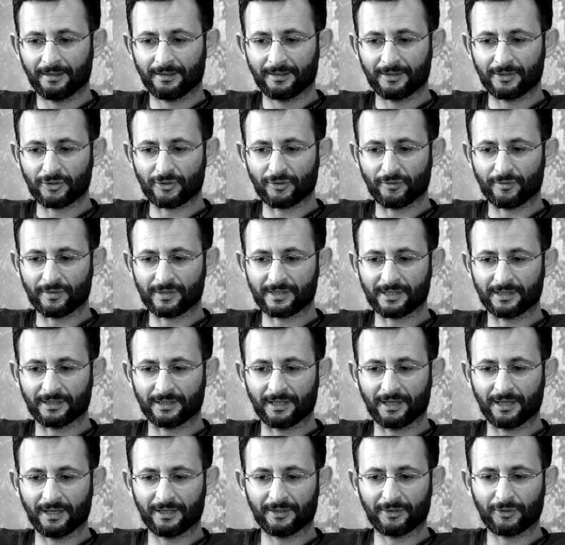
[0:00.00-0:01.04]
еще в
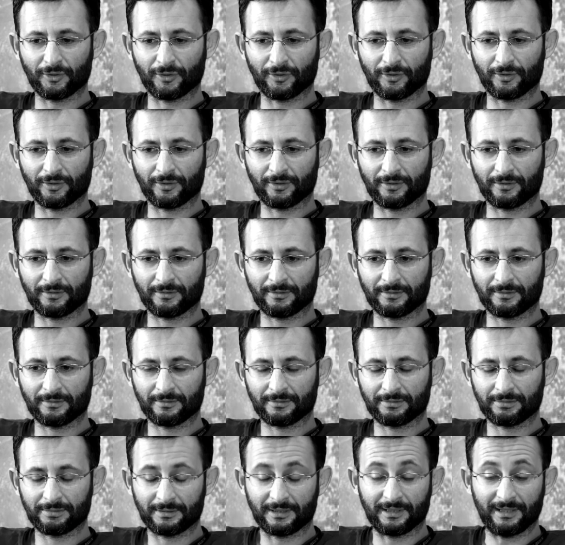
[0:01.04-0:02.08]
СНГ, то
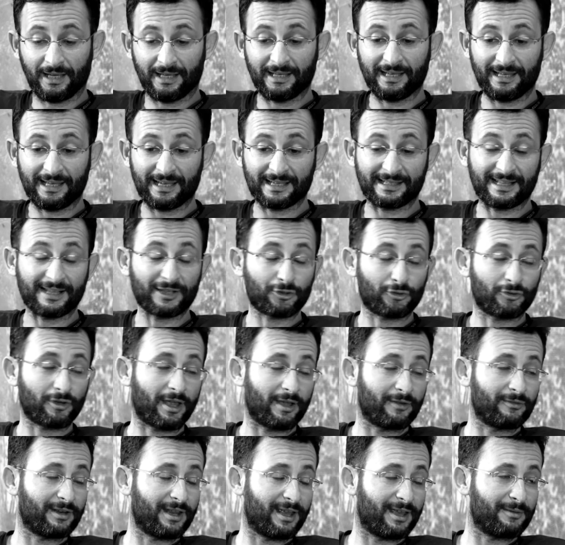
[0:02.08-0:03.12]
я, я знал, что я
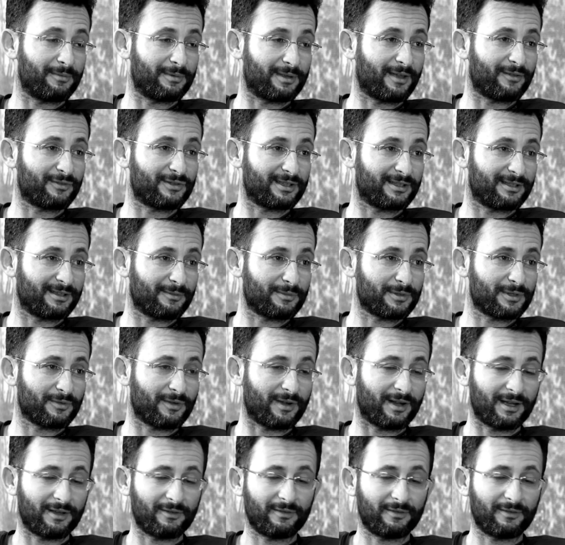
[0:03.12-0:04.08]
еврей, меня все обзывали